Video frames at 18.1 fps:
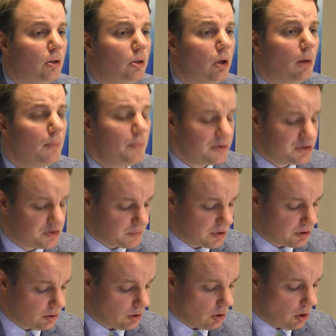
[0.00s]

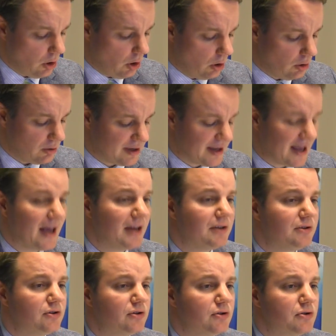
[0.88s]
L'Ombudsman
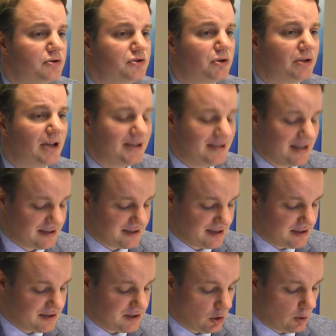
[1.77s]
enquête sur les
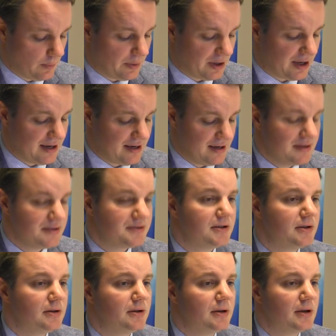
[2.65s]
décisions
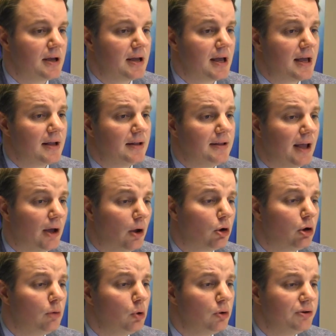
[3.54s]
prises, les
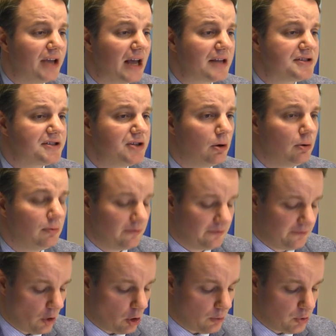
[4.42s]
recommandations
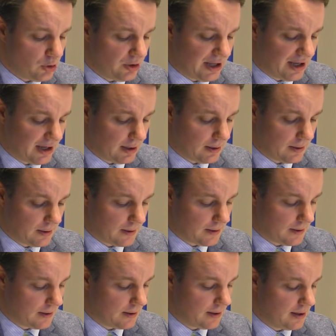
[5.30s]
formulées,
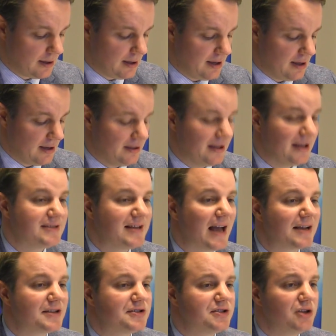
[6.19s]
les
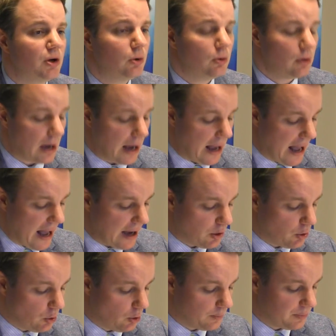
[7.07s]
actions
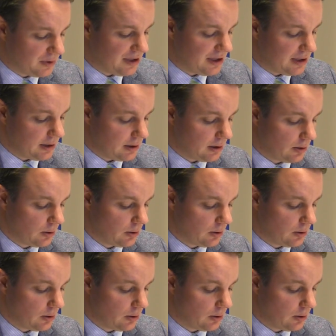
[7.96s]
accomplies